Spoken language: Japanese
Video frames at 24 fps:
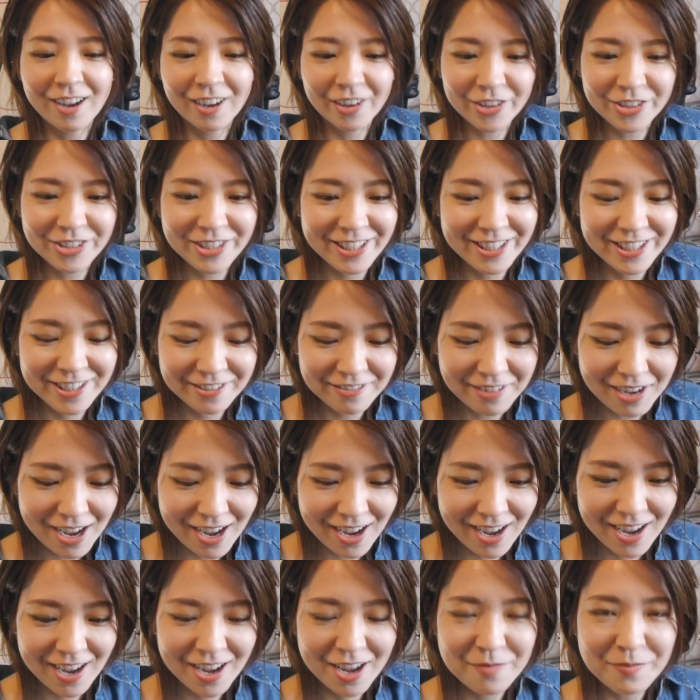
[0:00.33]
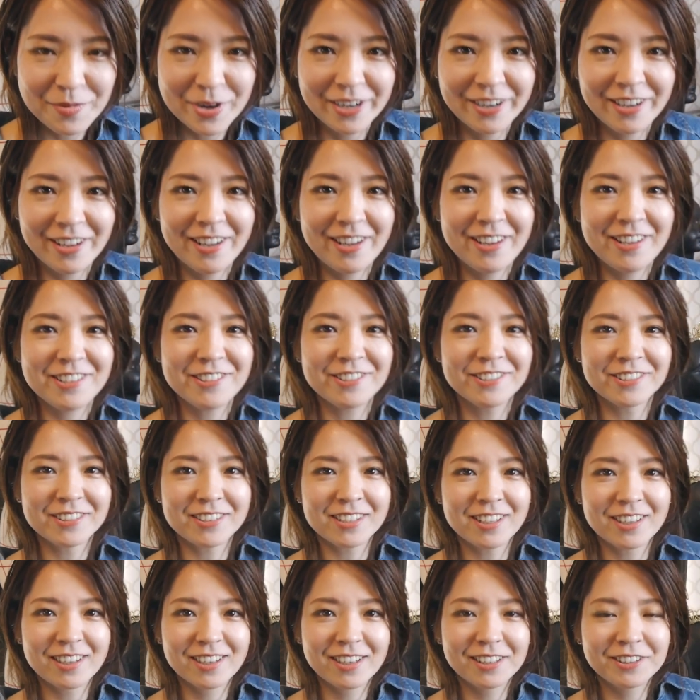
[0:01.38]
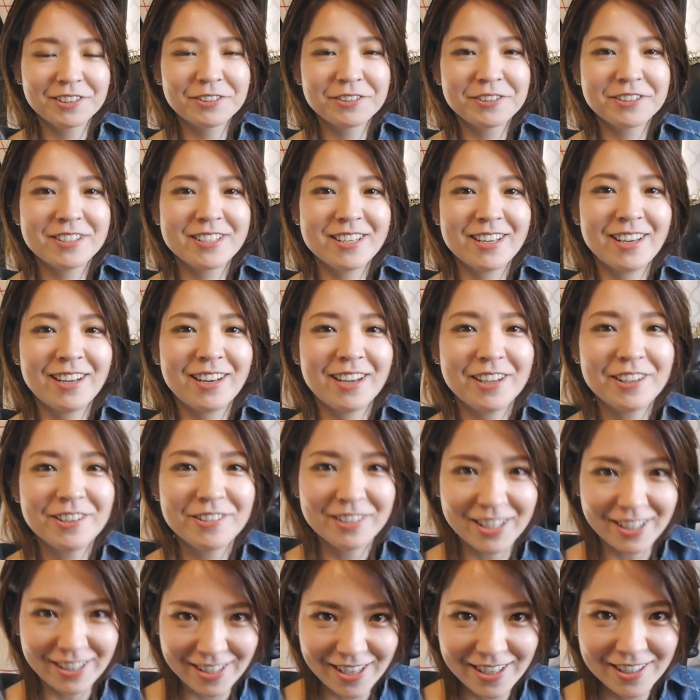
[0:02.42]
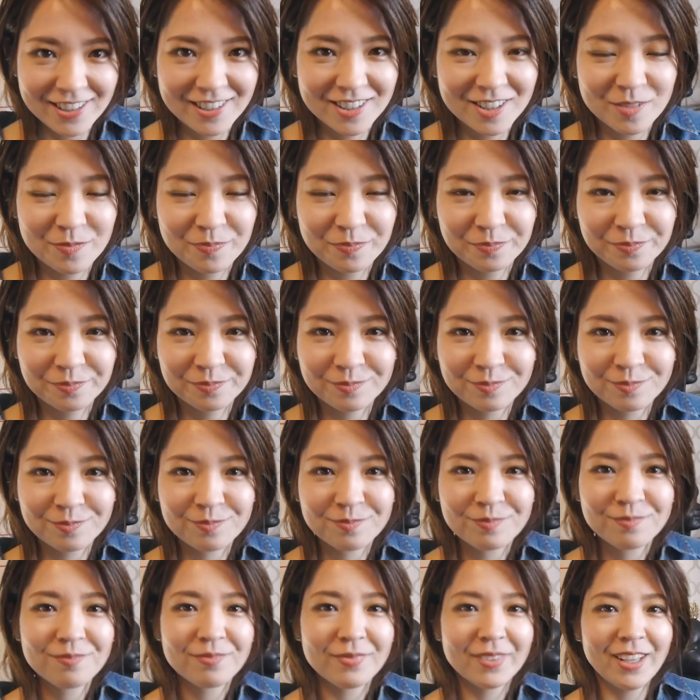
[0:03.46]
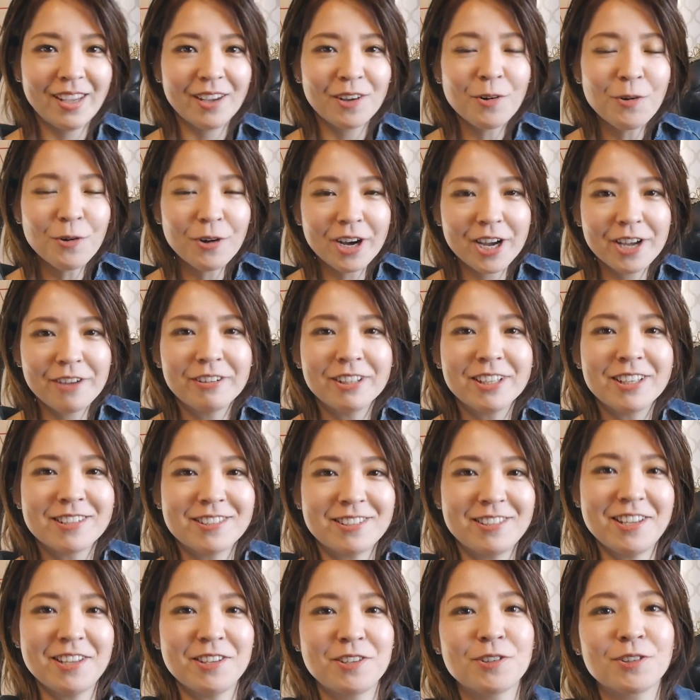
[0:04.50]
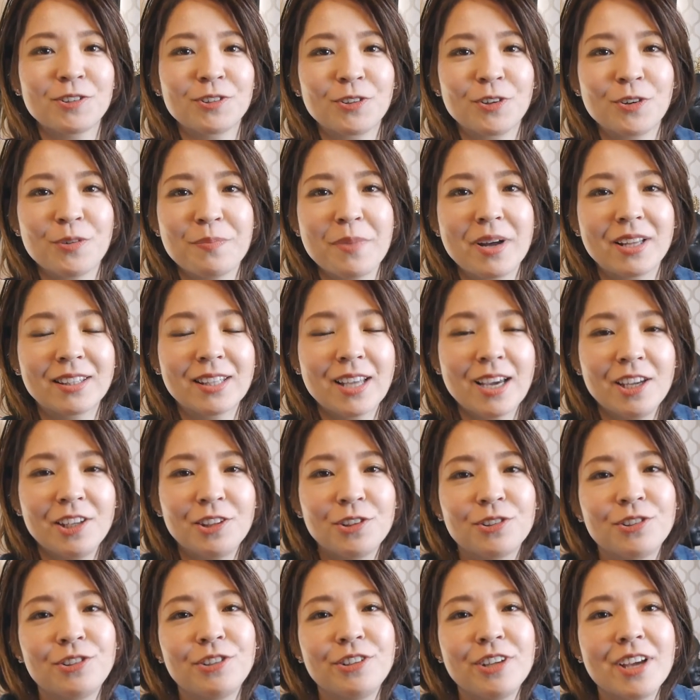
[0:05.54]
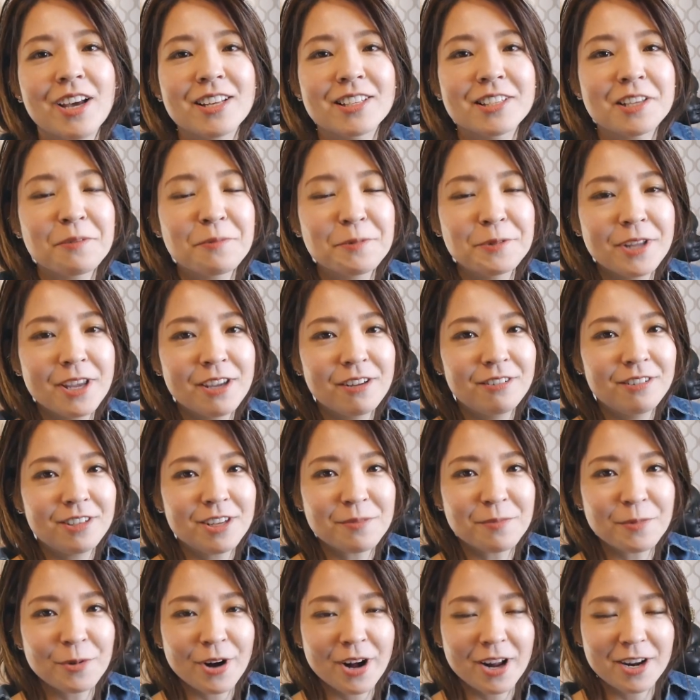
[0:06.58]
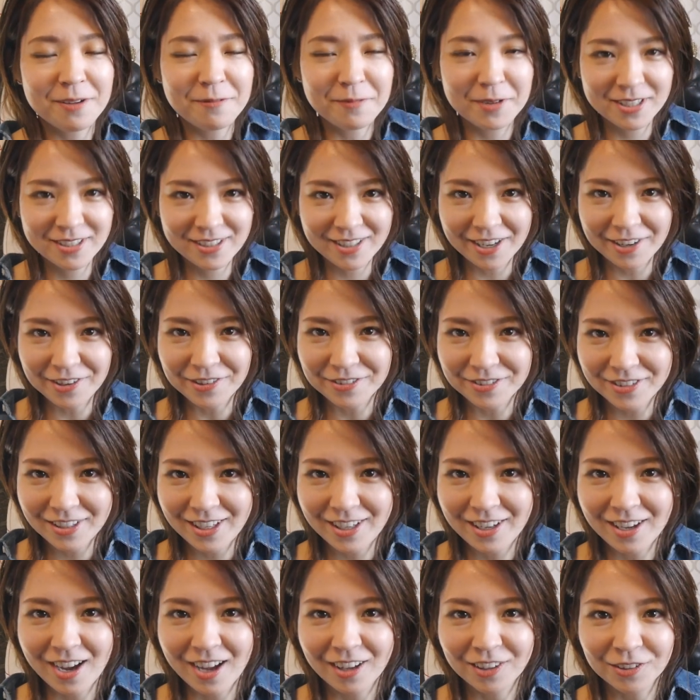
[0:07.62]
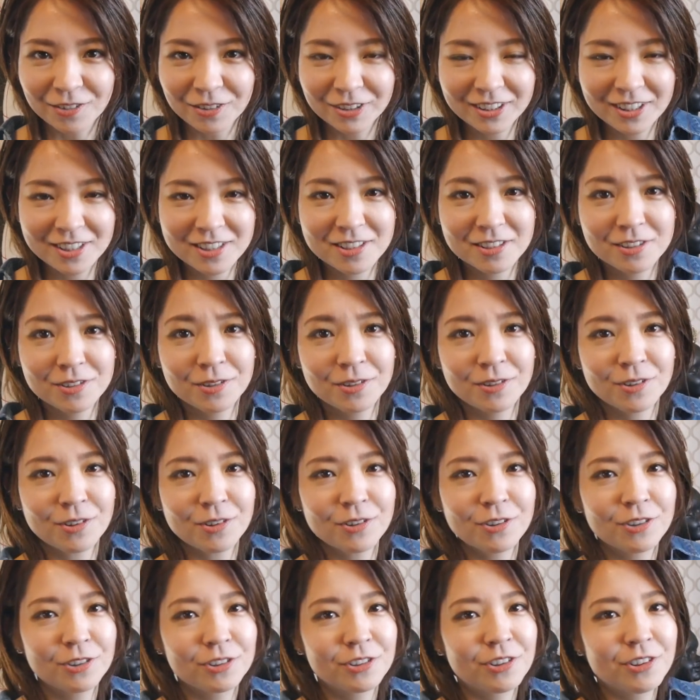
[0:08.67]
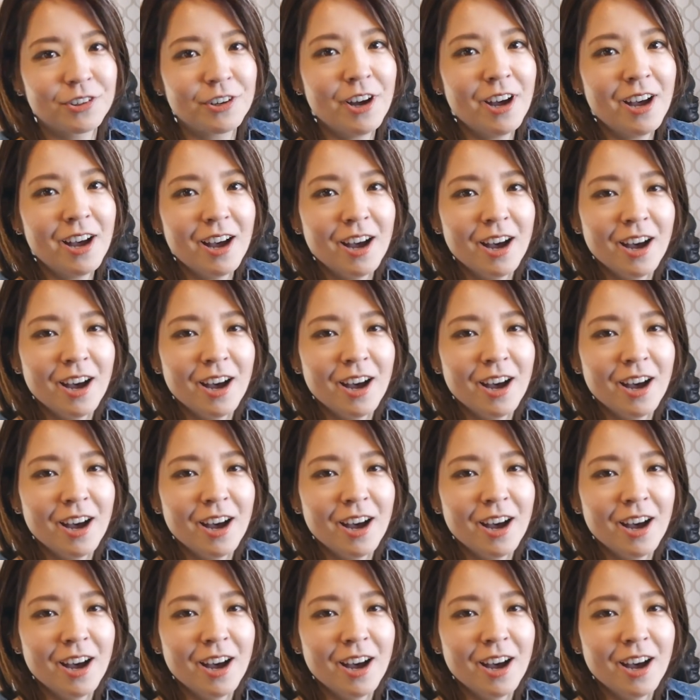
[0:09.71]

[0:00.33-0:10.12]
こんにちはバレエ衣装作家の藤平由紀です、ね、今回はですねちょっと、まあ、タイトルやサムネイルにもありましたようにあの私の今後の